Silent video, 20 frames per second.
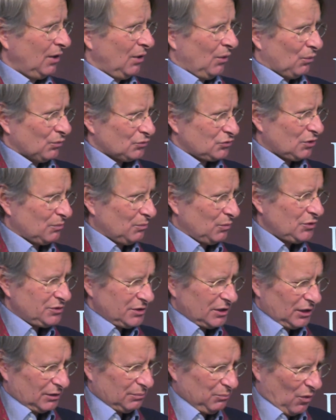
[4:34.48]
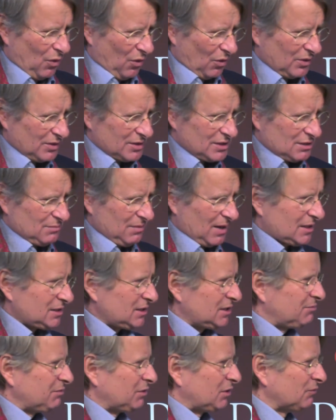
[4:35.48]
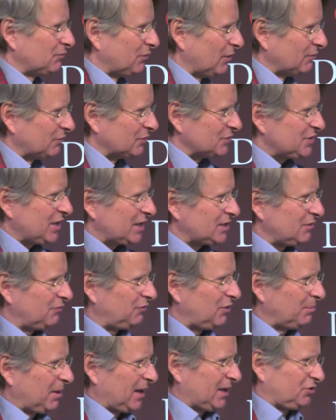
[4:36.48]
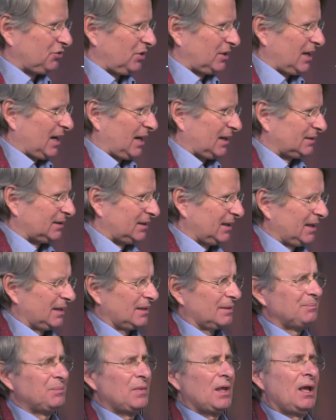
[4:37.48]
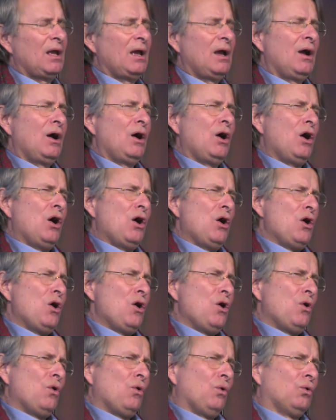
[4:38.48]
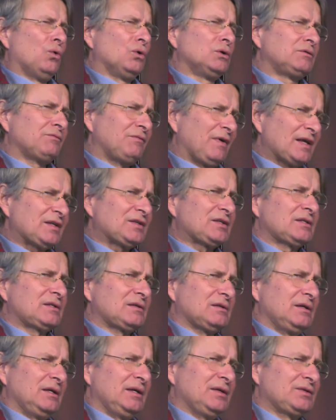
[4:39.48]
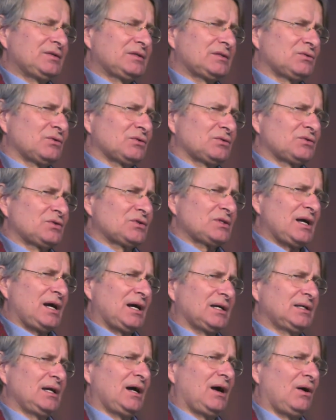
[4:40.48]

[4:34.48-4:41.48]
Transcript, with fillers: und so muss ich morgens quasi zwischen fünf und sechs auf Verbrecherjagd gehen. Und was ist sozusagen der